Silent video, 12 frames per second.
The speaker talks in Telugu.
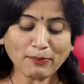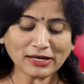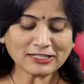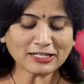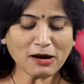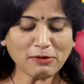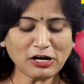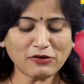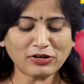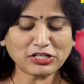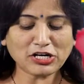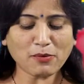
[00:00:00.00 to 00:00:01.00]
పచ్చకామెళ్ళు
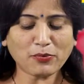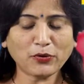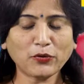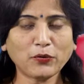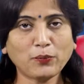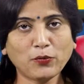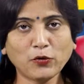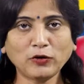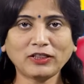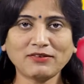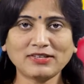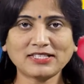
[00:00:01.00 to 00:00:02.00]
వచ్చినప్పుడు
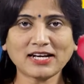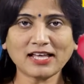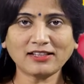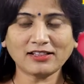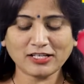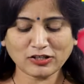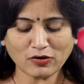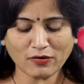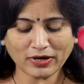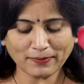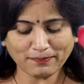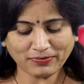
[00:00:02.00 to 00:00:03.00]
పూర్తి విశ్రాంతి
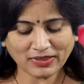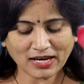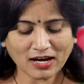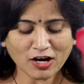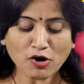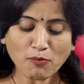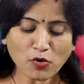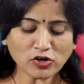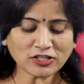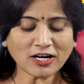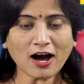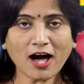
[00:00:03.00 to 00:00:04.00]
తీసుకోవటం
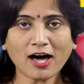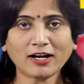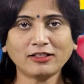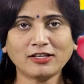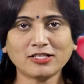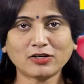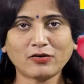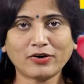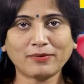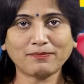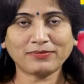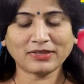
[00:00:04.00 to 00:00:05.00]
పోషకాహారం
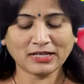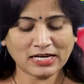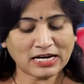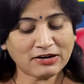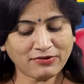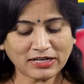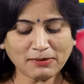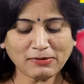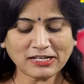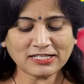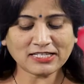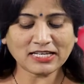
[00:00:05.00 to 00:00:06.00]
తీసుకోవడం
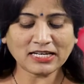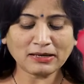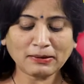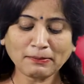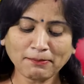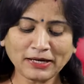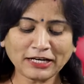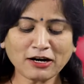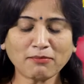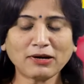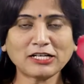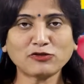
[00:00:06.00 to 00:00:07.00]
విటమిన్ సి బి
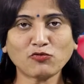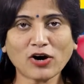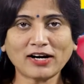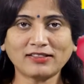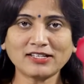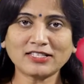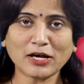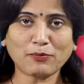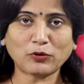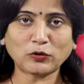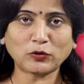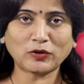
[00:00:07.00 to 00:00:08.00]
కాంప్లెక్స్ వాడితే
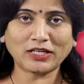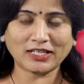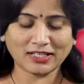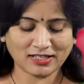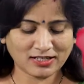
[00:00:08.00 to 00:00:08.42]
సరిపోతుంది